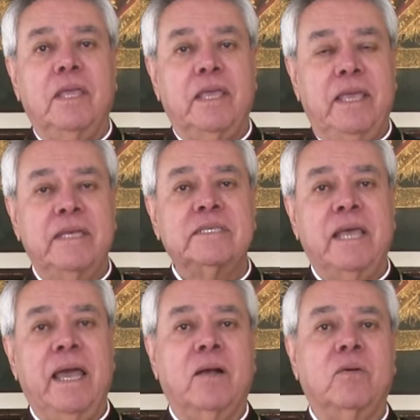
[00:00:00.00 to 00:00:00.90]
y
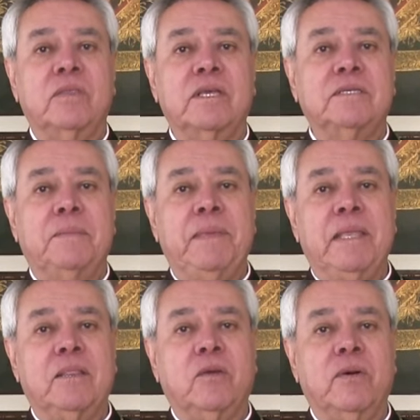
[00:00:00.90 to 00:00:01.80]
ese
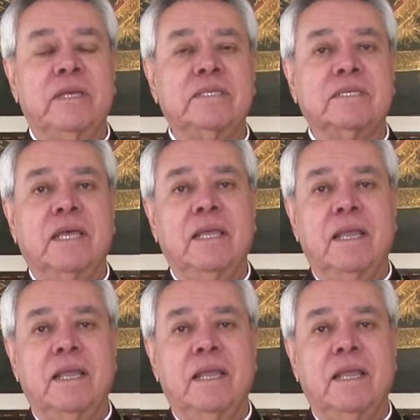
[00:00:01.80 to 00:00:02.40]
acontecimiento es